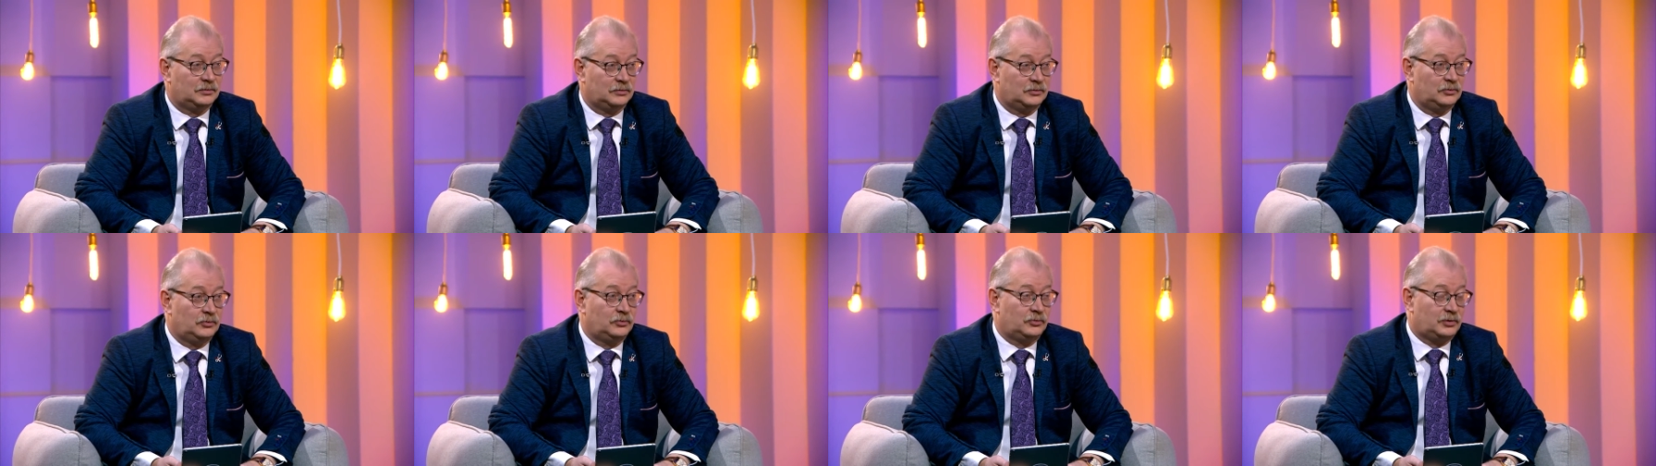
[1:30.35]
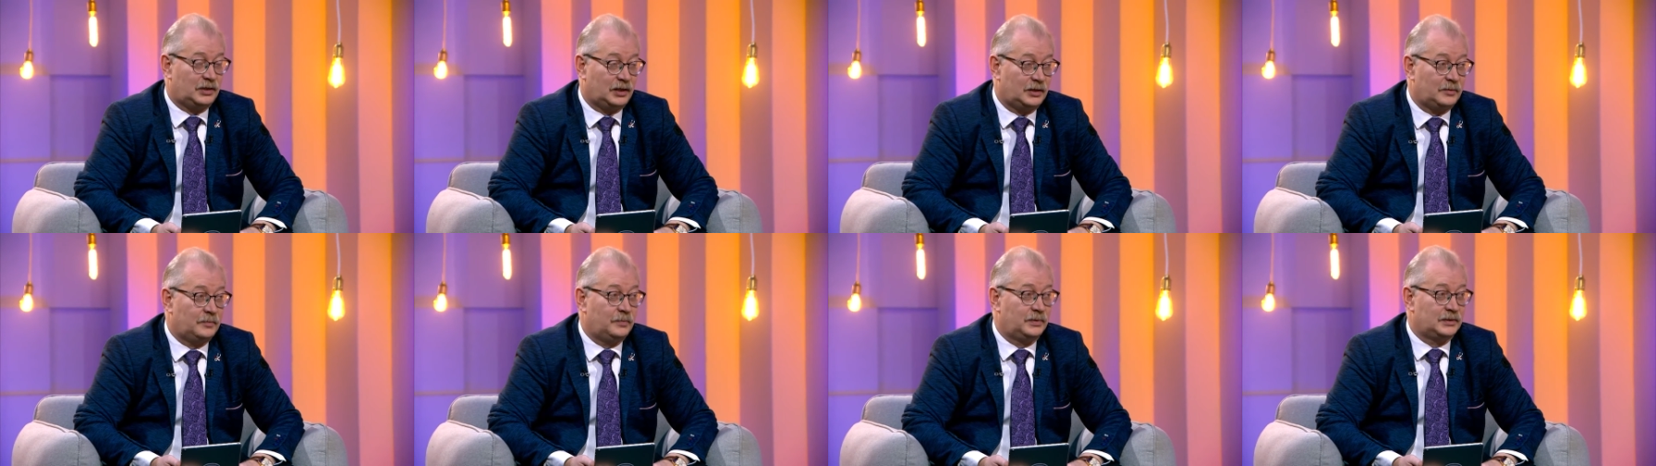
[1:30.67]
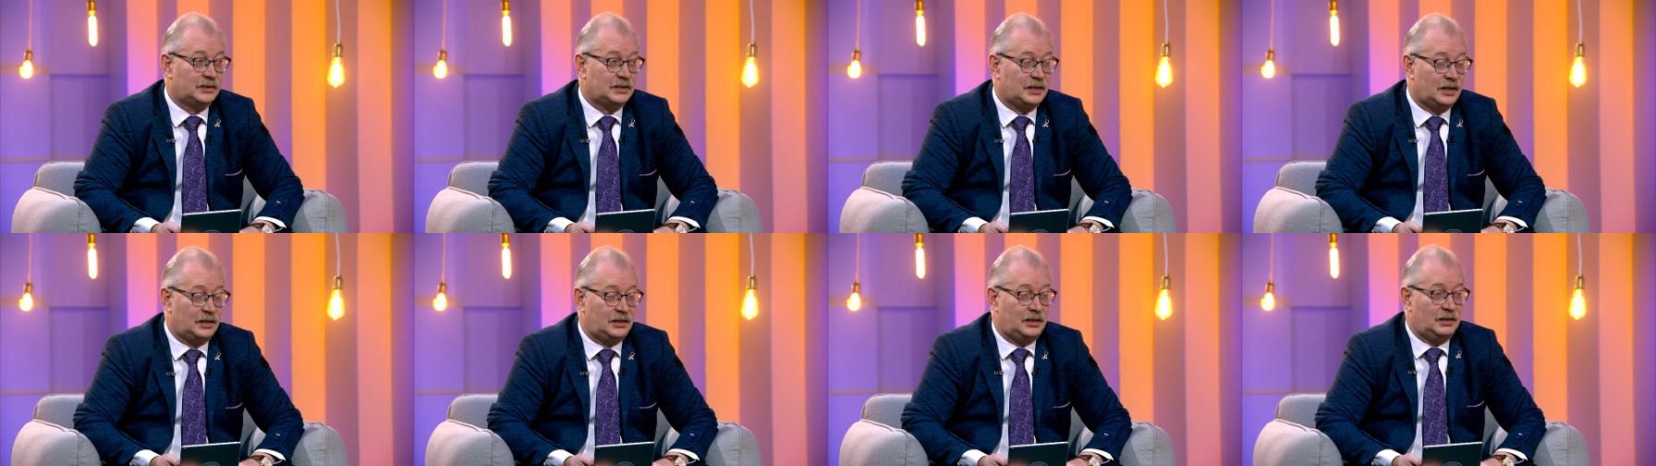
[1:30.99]
ну, как бы
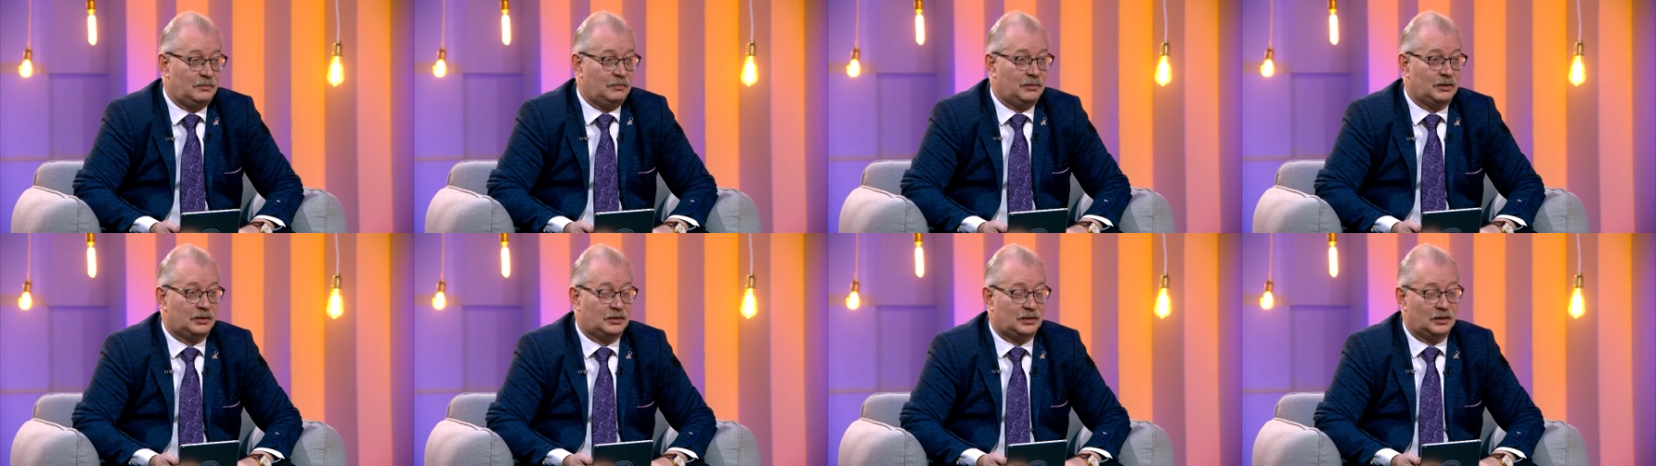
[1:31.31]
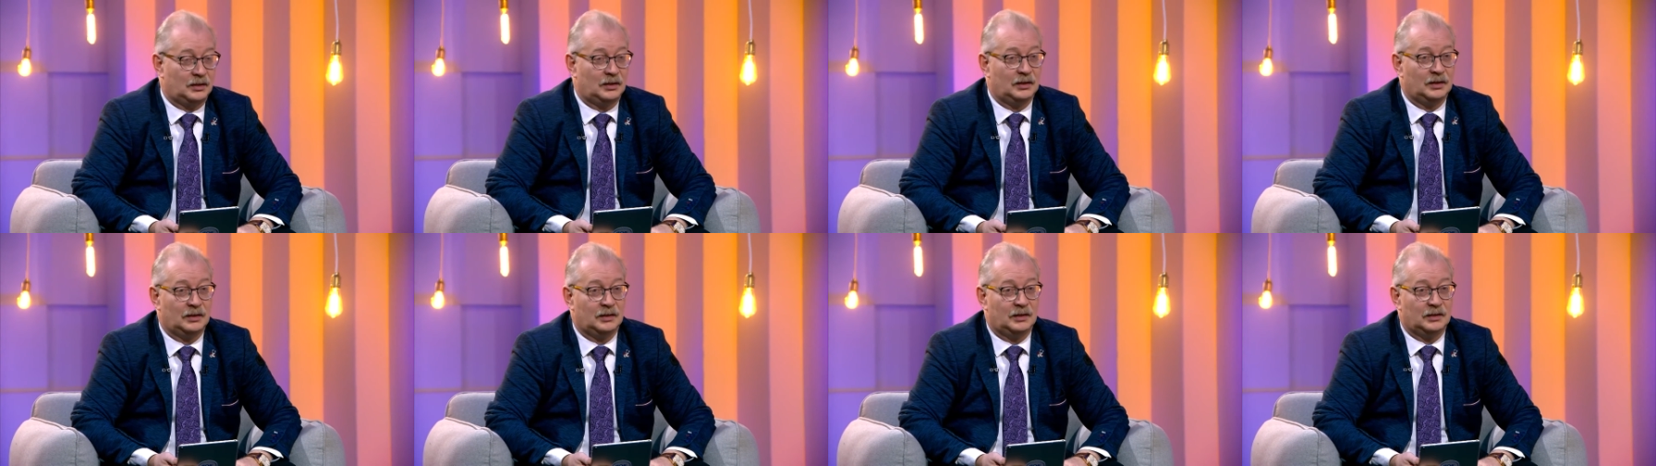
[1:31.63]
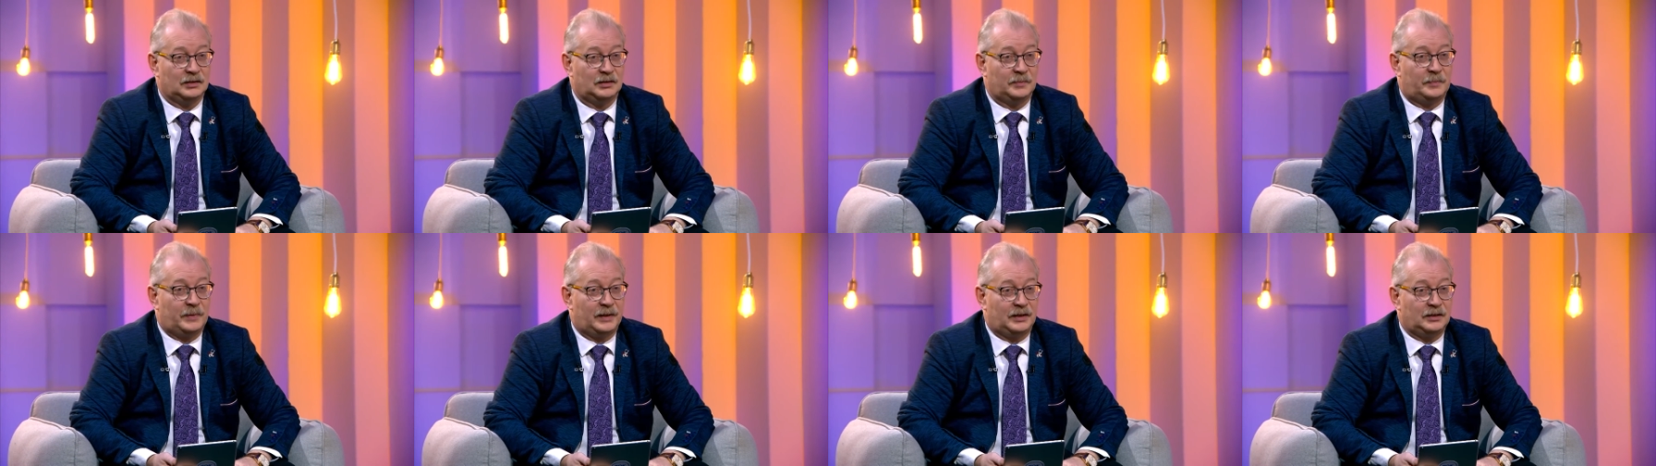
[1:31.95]
с какими-то
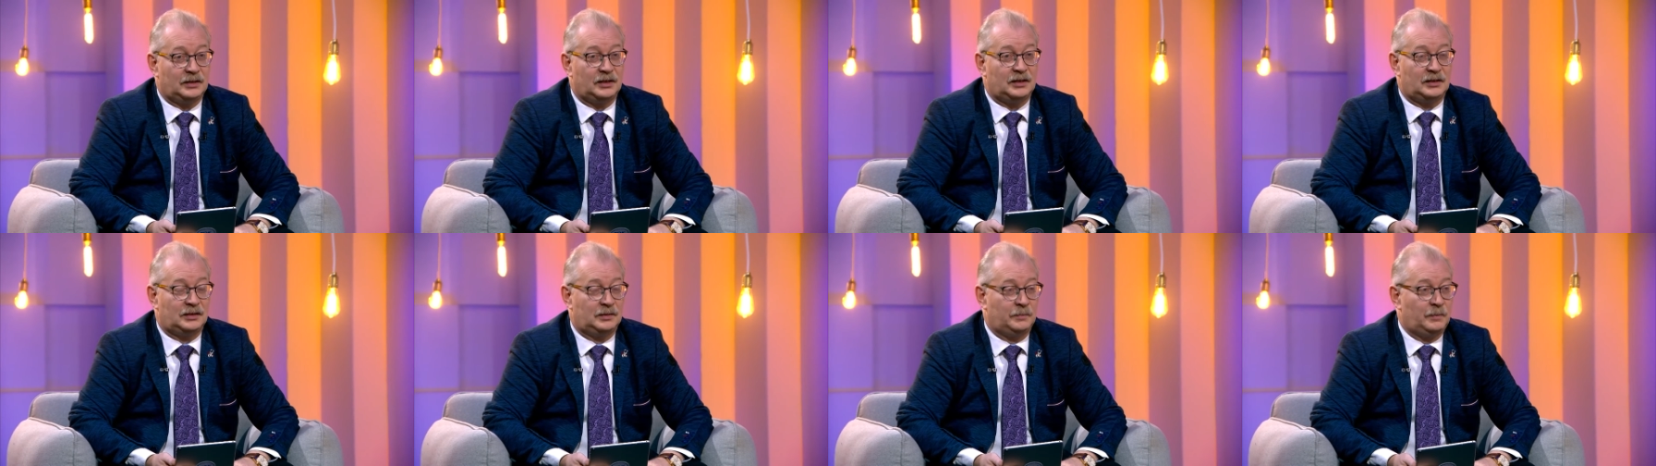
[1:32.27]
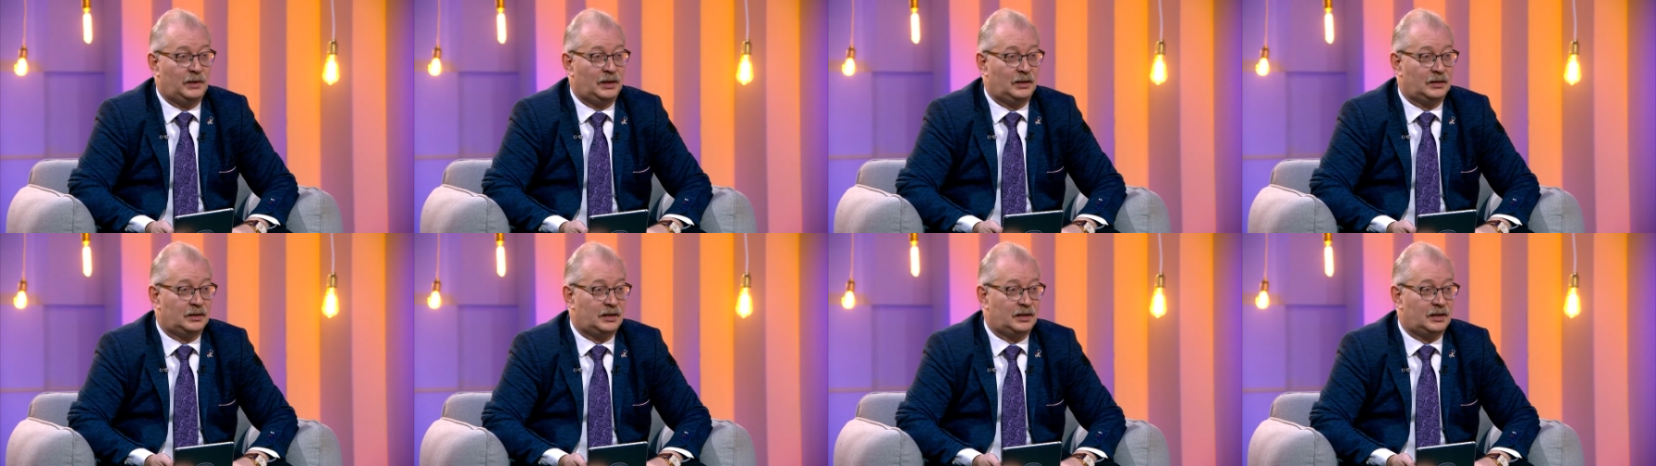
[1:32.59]
дополнительными